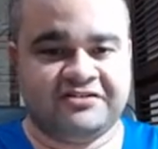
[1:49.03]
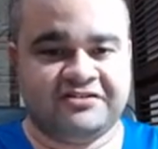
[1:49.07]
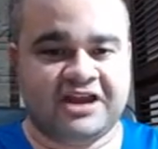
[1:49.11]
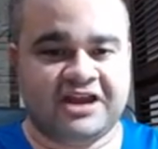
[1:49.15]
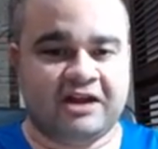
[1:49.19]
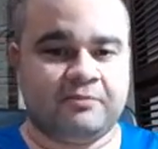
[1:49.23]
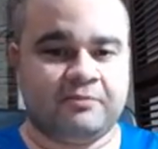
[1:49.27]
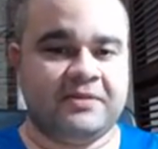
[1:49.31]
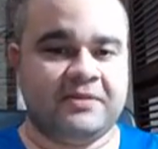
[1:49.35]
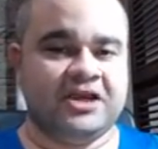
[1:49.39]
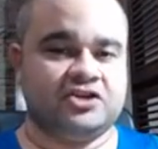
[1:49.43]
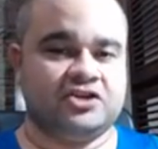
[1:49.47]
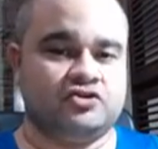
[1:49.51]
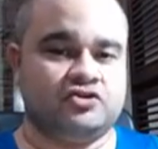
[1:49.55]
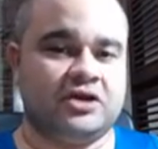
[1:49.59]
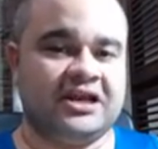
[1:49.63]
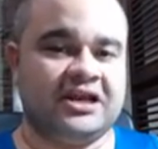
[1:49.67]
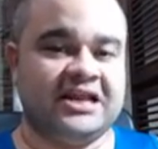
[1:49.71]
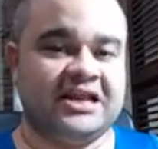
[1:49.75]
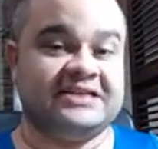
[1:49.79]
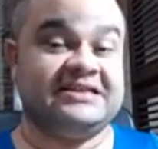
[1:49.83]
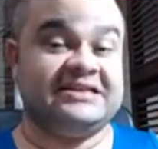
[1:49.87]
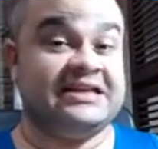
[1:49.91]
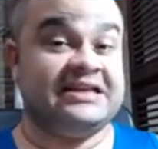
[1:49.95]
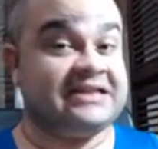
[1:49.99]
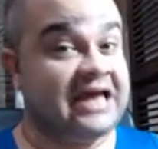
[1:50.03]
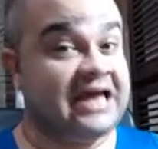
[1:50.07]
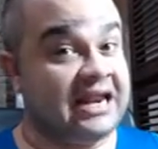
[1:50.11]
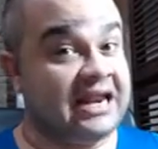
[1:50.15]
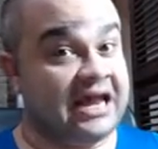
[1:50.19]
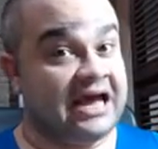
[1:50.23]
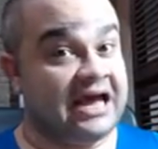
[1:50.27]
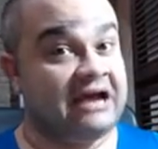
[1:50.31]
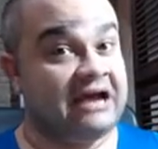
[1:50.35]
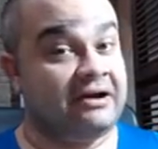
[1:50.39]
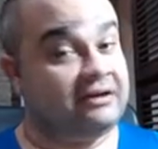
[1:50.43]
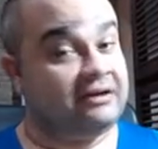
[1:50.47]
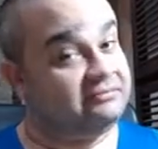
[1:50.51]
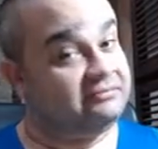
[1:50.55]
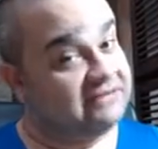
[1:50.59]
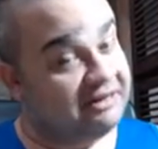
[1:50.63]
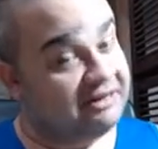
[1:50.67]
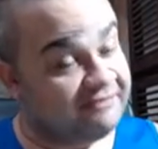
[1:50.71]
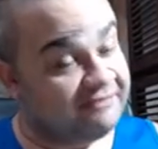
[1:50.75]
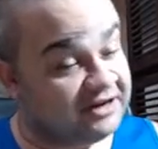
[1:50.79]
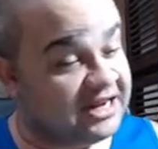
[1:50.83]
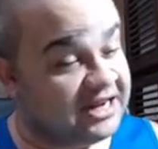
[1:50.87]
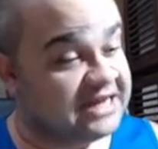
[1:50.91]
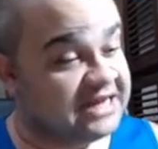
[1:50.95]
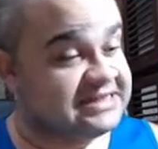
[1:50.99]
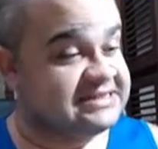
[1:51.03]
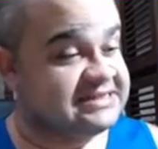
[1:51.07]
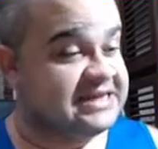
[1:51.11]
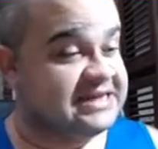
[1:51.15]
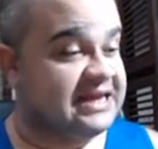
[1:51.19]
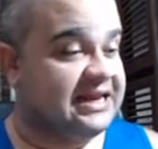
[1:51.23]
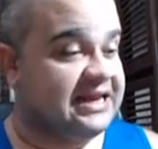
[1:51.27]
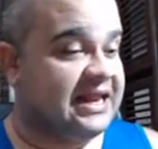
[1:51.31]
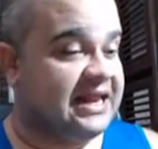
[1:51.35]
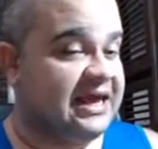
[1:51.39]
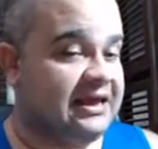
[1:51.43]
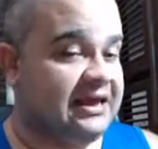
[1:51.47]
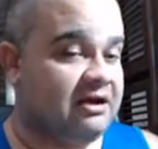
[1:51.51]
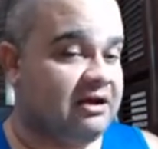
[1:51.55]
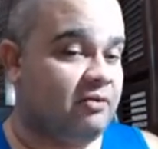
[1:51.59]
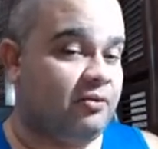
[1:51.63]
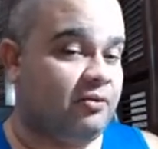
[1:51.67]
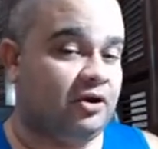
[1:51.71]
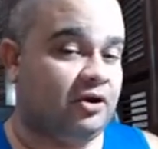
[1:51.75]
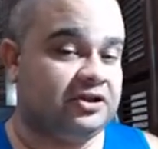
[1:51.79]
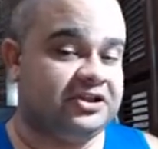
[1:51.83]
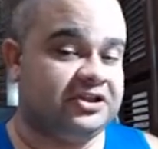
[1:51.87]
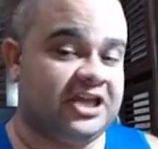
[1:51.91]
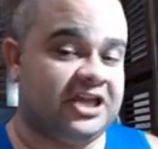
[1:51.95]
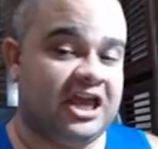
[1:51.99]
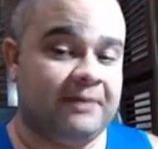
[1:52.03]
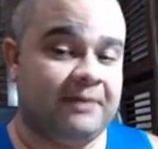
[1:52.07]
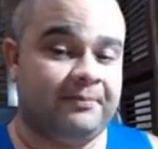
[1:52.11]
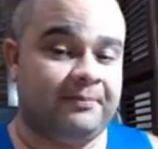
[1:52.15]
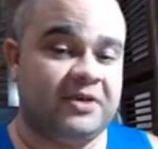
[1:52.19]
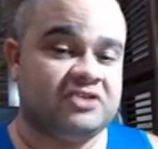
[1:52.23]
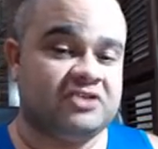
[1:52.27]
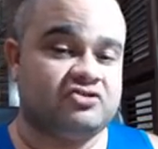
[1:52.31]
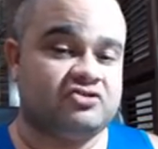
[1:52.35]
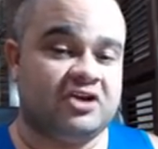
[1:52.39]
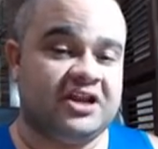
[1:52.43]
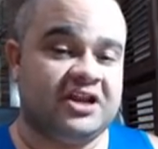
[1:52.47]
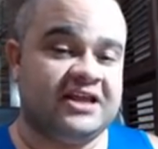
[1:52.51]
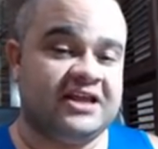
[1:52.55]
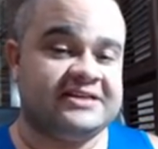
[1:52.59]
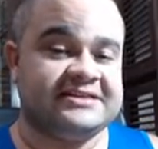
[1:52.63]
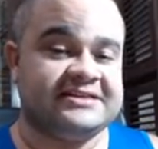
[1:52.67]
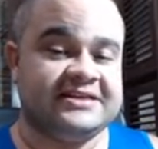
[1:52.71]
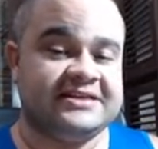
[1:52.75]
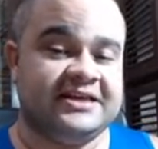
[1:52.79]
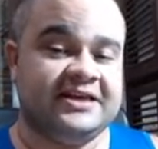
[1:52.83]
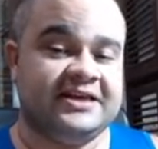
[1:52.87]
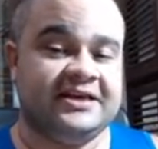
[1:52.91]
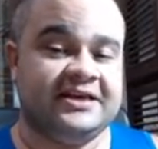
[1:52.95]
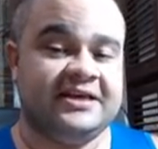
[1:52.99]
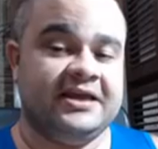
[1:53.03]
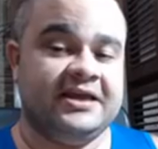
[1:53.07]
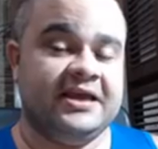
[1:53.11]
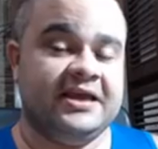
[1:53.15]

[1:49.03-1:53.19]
Já começou a descer talão, tá já não tava descendo, né? Um bom tempo começou a descer.